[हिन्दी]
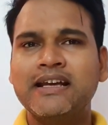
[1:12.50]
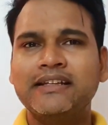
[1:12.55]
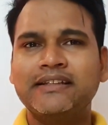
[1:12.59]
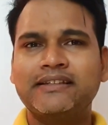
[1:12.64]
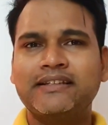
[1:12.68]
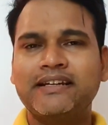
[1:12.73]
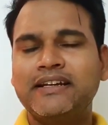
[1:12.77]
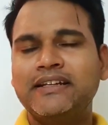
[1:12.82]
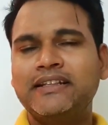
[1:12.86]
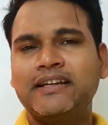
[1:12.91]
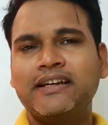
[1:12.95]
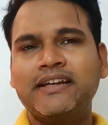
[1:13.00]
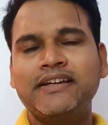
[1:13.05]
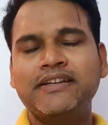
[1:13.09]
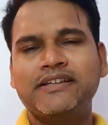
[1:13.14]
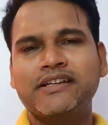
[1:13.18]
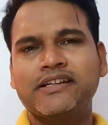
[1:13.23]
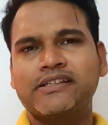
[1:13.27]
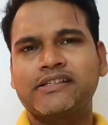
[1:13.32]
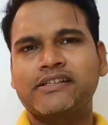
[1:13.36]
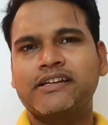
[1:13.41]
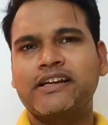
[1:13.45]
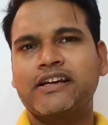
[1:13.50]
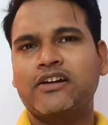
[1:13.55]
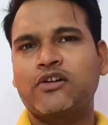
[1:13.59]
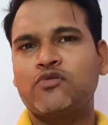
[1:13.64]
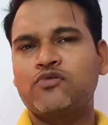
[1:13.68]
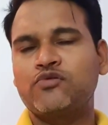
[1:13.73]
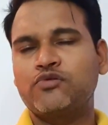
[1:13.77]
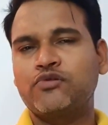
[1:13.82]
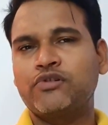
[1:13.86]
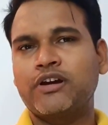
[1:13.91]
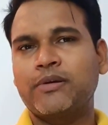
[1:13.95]
थ्री थ्री इंचज़ के
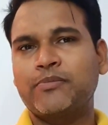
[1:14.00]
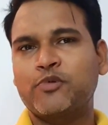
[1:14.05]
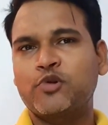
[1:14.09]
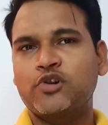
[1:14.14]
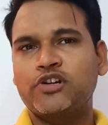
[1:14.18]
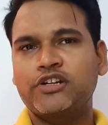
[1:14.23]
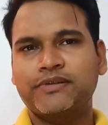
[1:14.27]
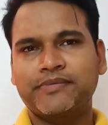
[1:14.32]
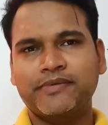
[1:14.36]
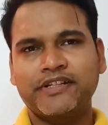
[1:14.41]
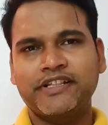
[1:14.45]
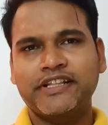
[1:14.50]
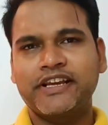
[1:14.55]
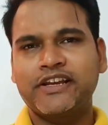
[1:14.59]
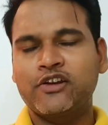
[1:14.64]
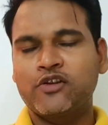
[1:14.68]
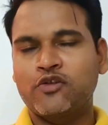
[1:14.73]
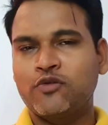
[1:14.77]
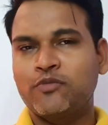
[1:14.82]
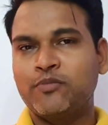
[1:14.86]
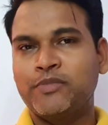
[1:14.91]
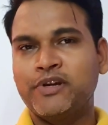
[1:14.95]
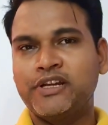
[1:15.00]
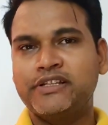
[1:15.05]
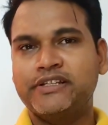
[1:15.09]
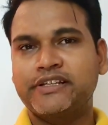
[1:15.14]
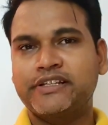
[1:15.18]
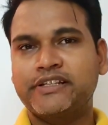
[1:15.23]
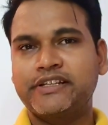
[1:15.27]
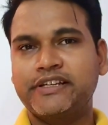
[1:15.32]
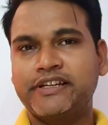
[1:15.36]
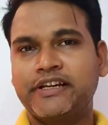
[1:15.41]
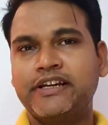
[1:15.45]
अराउंड जो है आपको डिस्प्ले देखने को मिल
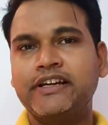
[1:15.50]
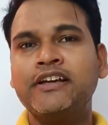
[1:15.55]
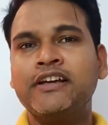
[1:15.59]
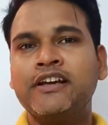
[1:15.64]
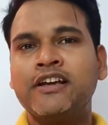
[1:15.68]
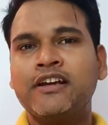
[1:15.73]
सकती है